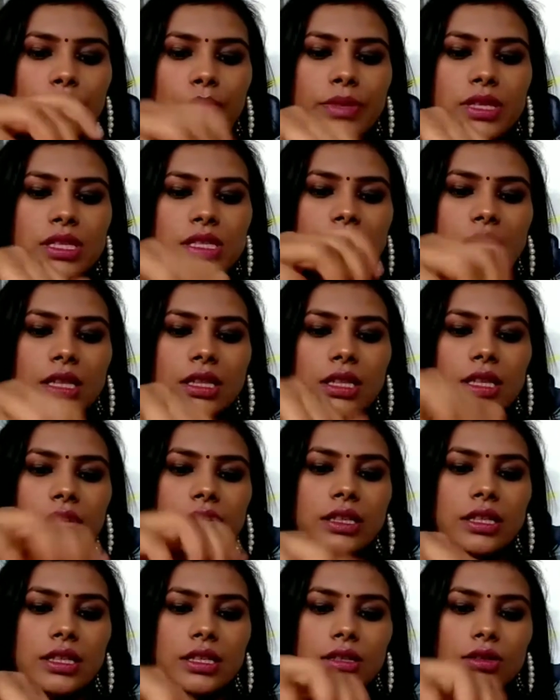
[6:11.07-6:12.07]
मिल जाते हैं
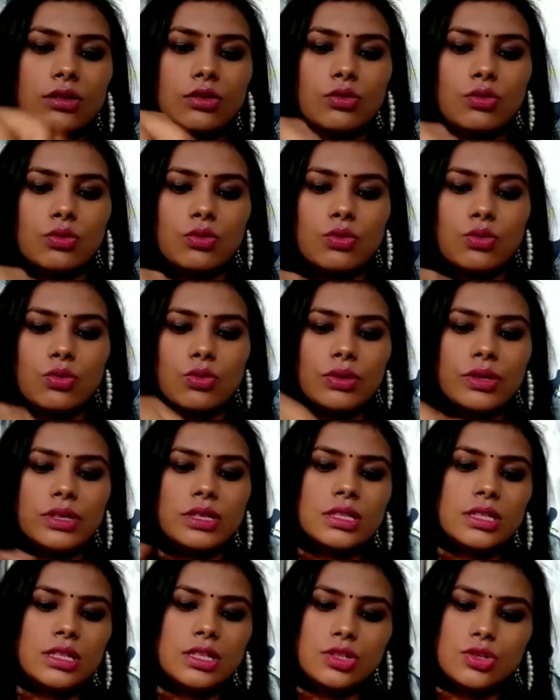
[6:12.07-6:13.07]
ये तो
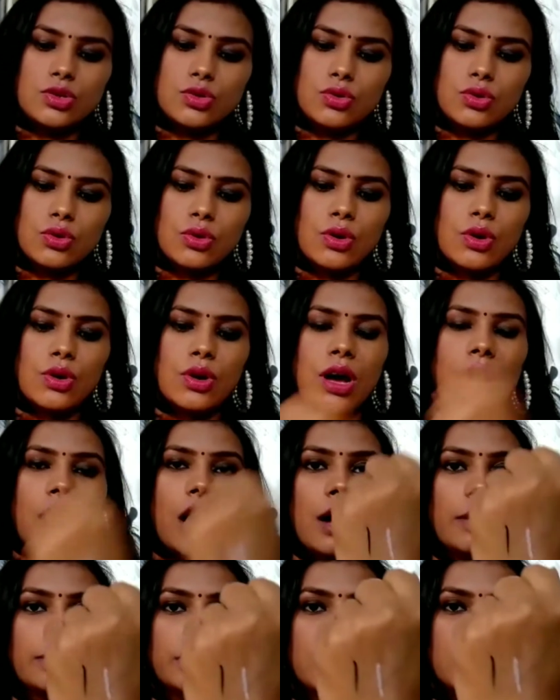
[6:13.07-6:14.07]
इसकी जो
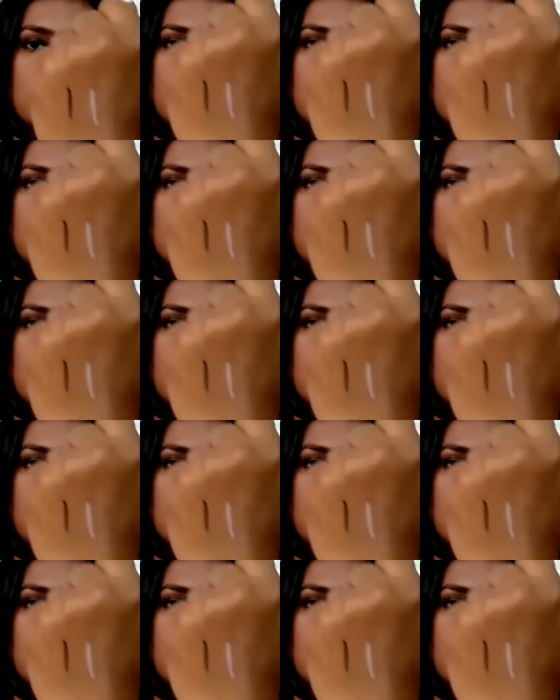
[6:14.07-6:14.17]
आप देख